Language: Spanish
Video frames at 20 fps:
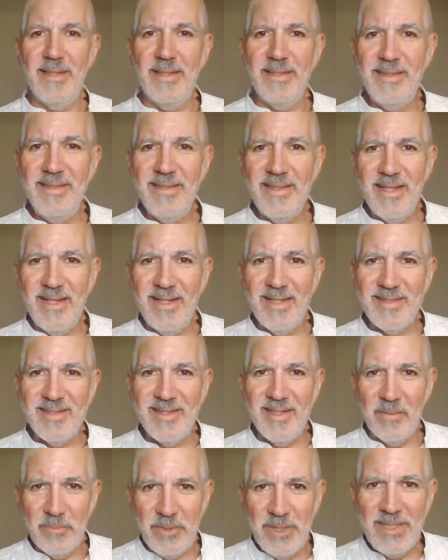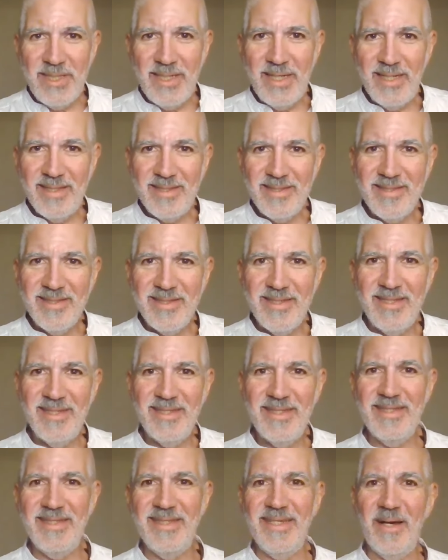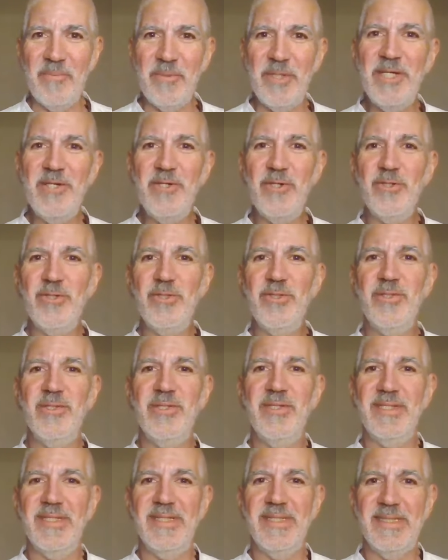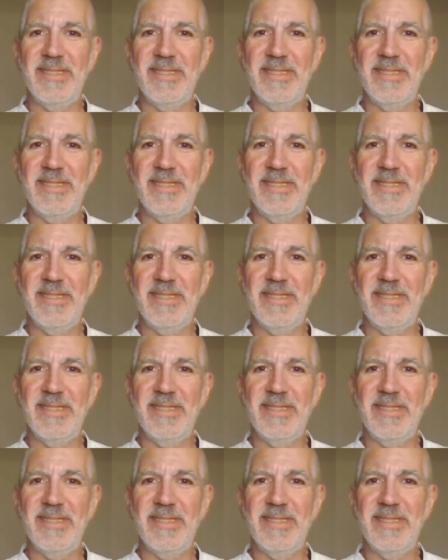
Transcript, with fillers: Queridas amigas y amigos